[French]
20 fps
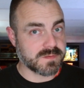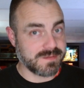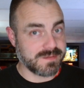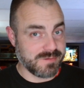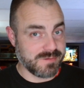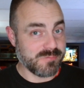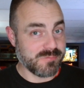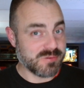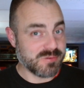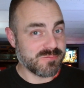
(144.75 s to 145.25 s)

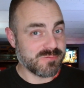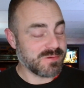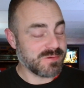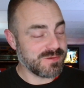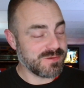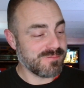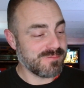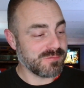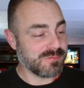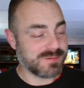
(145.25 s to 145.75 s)
Et oui, je viens de
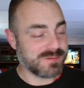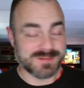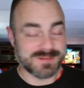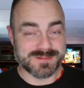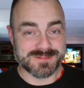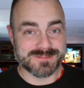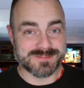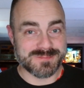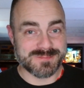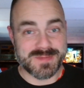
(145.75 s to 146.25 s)
l'inventer,
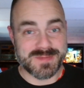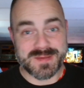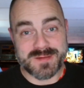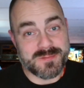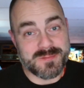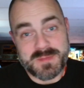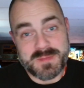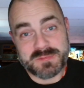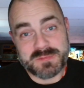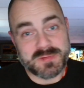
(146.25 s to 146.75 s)
mais en
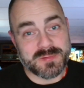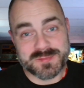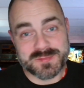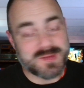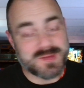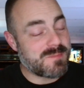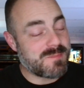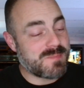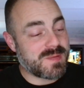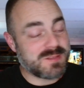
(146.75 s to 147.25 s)
même temps, ça
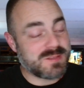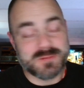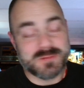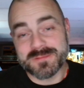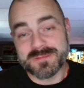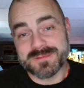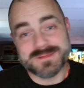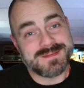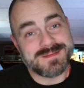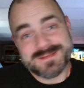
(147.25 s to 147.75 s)
n'a pas de
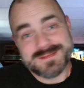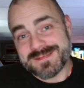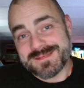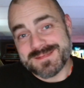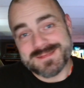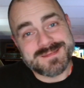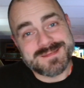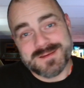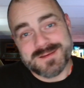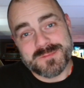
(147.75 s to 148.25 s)
nom et
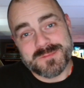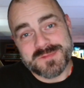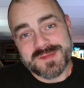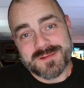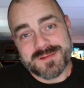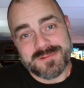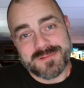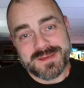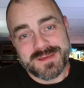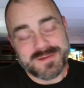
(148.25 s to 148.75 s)
c'est comme ça
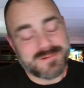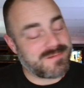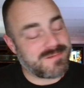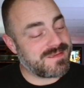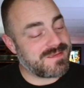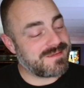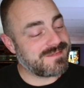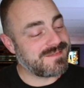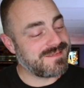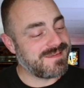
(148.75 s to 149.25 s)
qu'on les
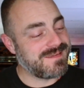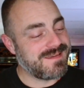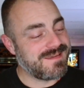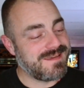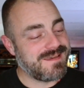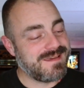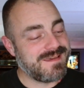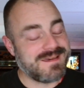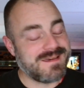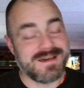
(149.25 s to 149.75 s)
reconnaît.
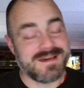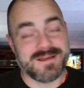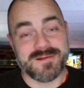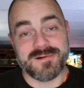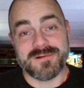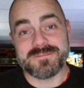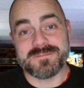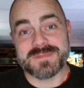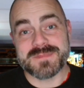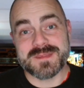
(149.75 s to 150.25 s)

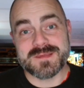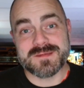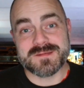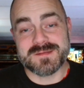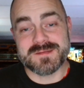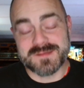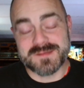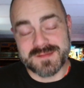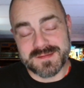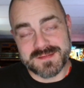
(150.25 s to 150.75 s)
Alors,
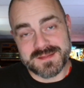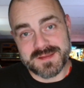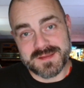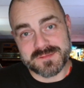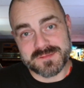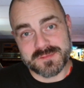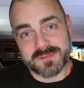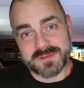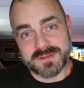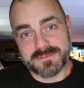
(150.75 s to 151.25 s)
si c'était la
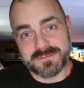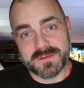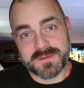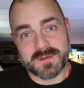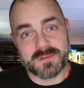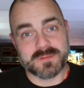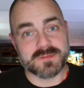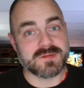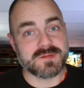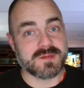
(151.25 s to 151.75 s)
seule
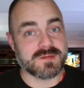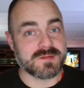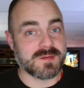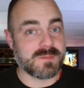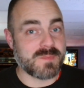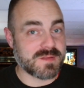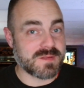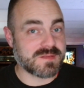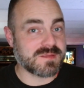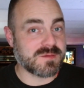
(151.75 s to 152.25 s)
différence, ça serait
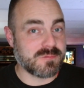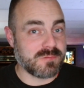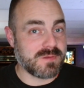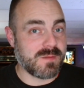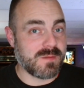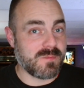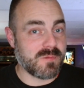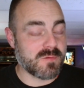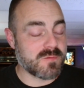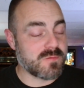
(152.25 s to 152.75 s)

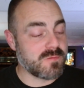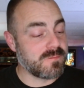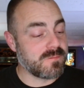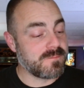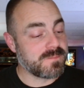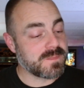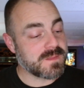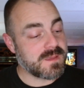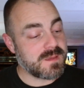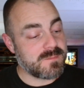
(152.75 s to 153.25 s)
particulièrement con,
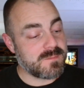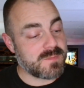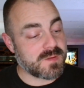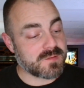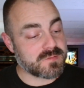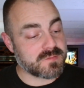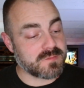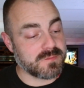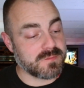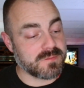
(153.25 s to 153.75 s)

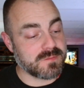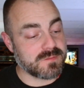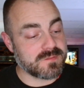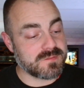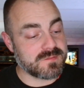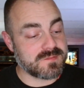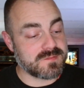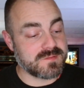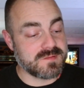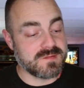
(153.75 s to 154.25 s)
parce que
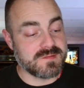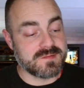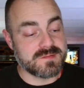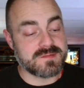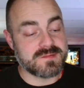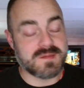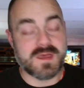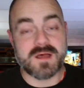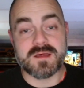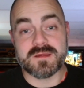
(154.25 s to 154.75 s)
si
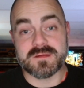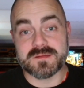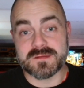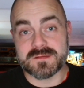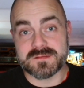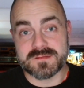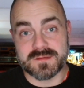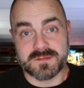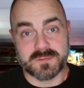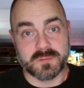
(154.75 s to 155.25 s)
ça,
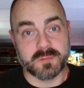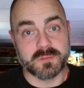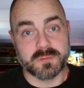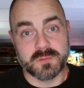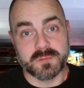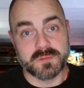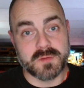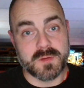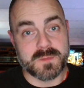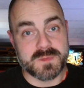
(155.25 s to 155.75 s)
cet
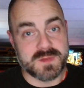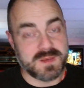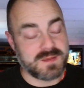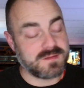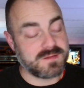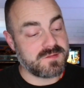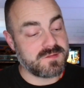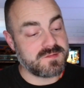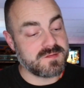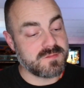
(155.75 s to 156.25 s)
octotop, il
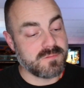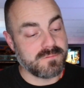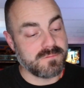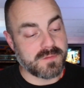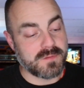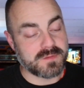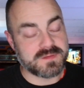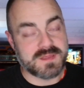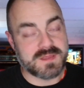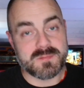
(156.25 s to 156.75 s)
était si
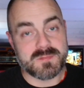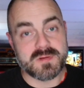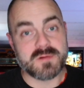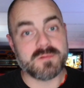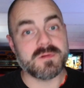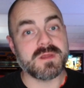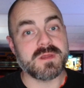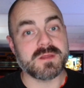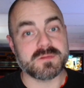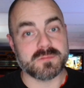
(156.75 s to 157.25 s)
confortable, on
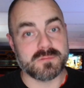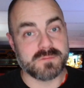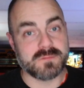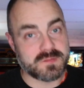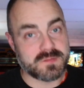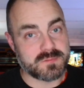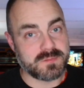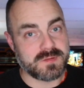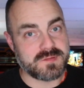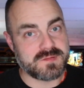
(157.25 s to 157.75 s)
les retrouverait
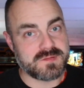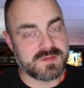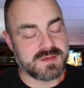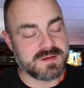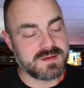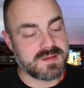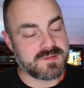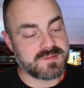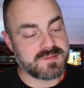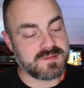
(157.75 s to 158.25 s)
sur les sticks
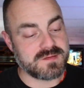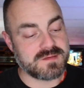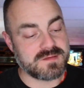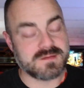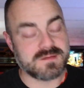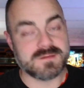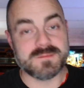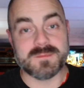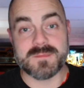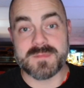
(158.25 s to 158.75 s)
classiques.
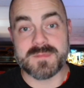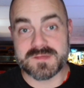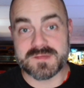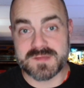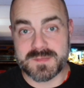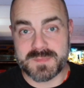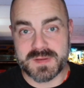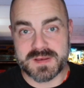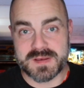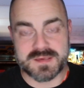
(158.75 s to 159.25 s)
Mais c'est
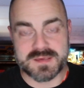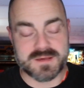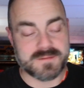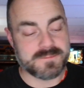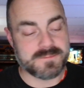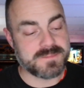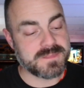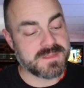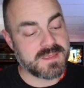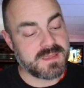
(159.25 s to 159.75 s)
pas le cas.
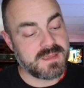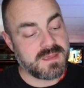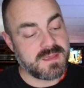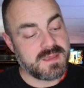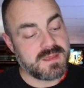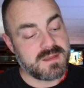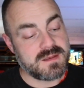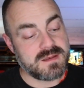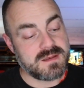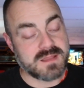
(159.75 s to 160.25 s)

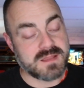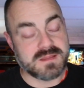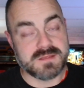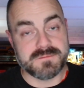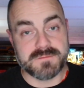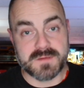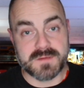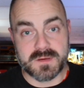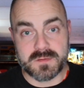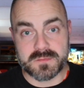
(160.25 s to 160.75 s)
La
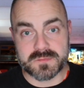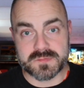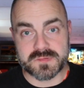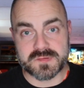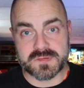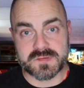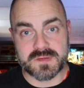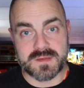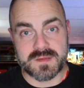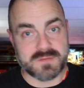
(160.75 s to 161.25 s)

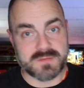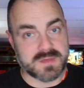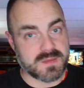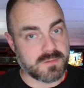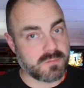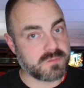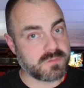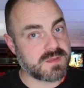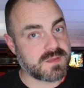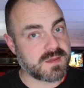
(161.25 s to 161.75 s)
différence avec un
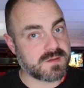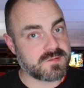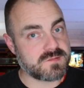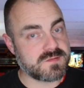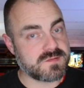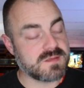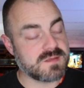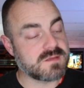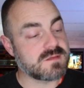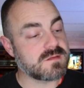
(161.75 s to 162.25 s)

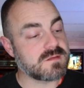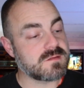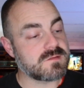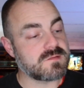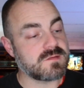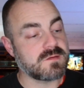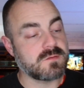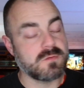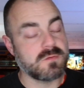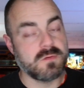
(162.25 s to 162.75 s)
rotaristique,
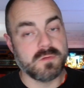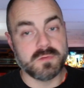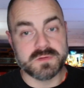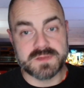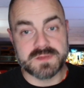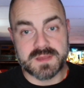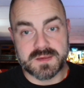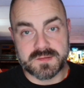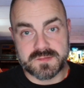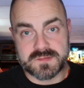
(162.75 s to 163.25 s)
c'est que le
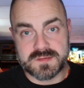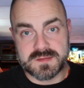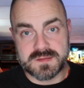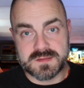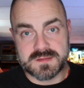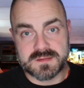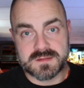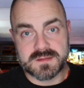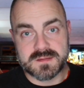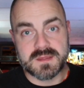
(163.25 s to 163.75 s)

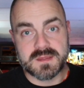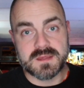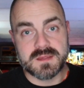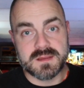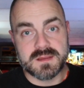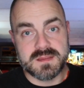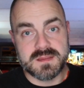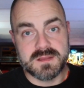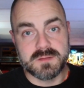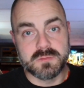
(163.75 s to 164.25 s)
rotaristique,
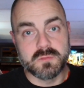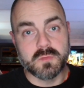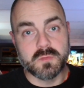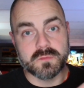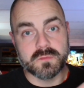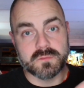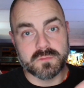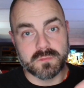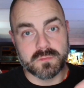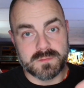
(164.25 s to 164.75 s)
il tourne
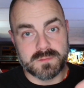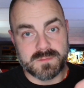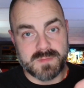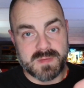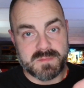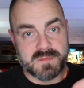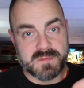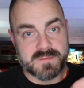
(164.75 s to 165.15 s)
sur lui-même.